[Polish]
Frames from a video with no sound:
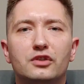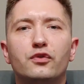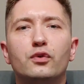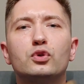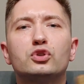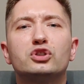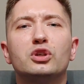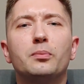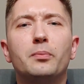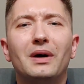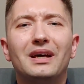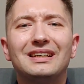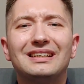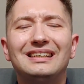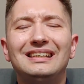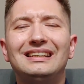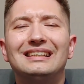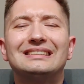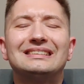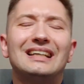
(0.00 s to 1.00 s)
Twórcą
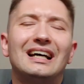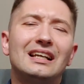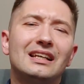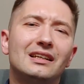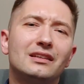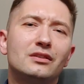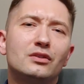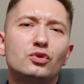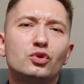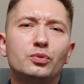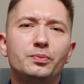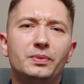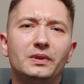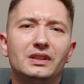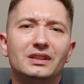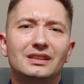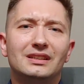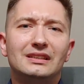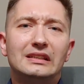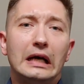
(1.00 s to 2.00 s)
marki jest Alan
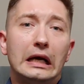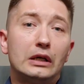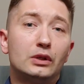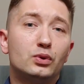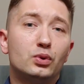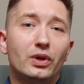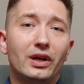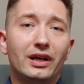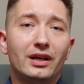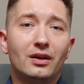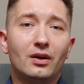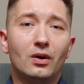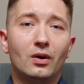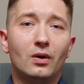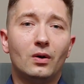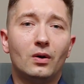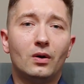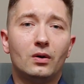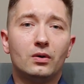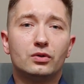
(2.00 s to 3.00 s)
Rubin, na
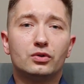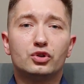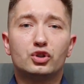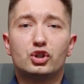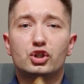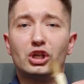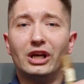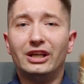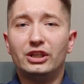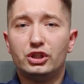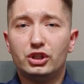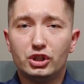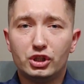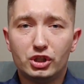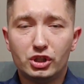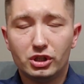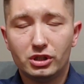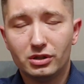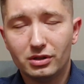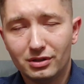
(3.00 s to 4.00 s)
którego
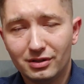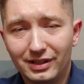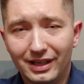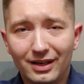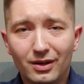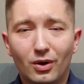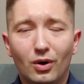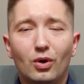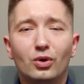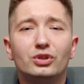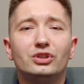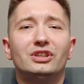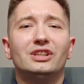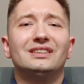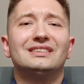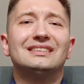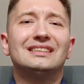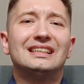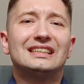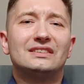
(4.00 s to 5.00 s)
cześć jego
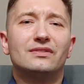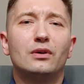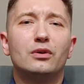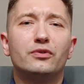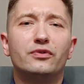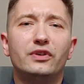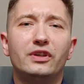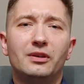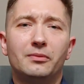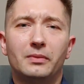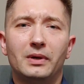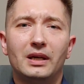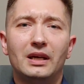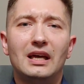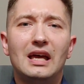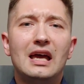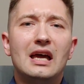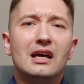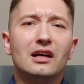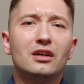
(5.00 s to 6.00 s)
ojciec nazwał firmę
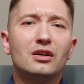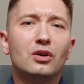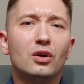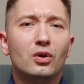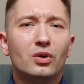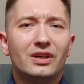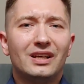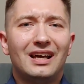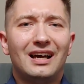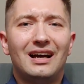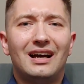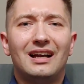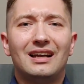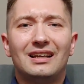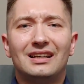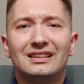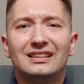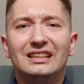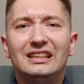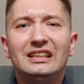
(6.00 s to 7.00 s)
Gloria
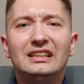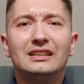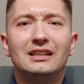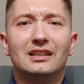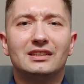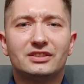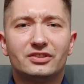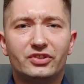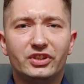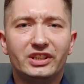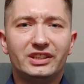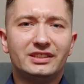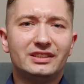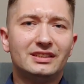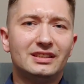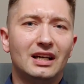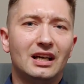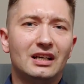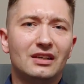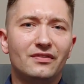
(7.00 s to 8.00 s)
Alan
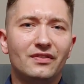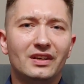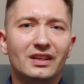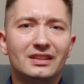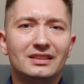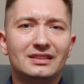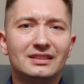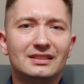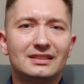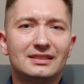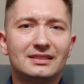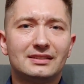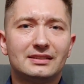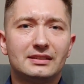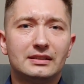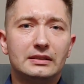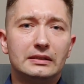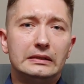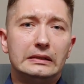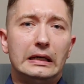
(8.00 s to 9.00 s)
Industries. Tak
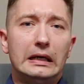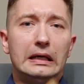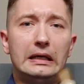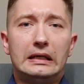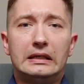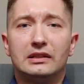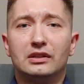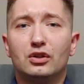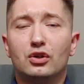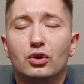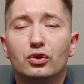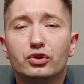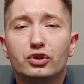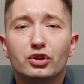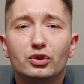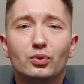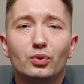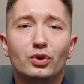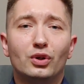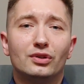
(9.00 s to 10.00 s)
więc Alan,
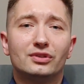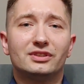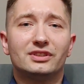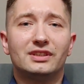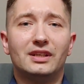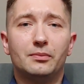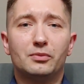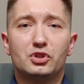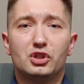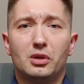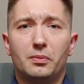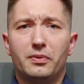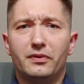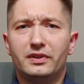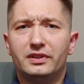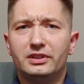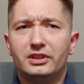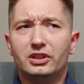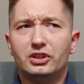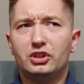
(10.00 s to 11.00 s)
kontynuując tę, można
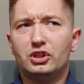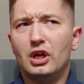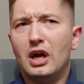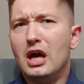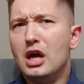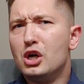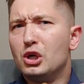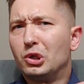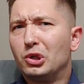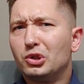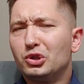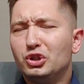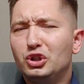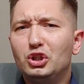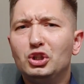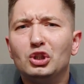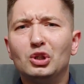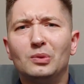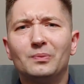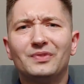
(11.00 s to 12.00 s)
powiedzieć,
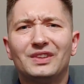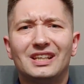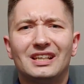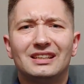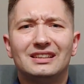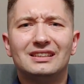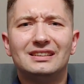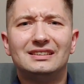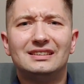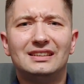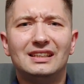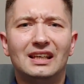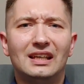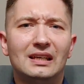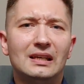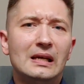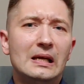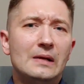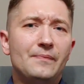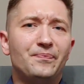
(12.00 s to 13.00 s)
rodzinną
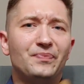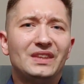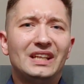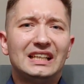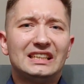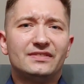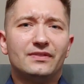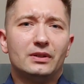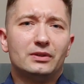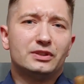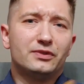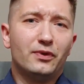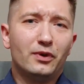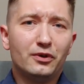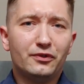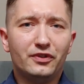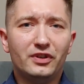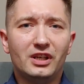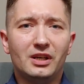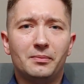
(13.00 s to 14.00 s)
tradycję, nazwał
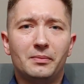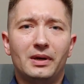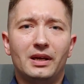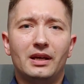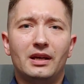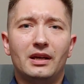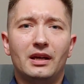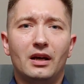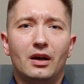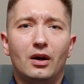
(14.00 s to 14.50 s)
swoją firmę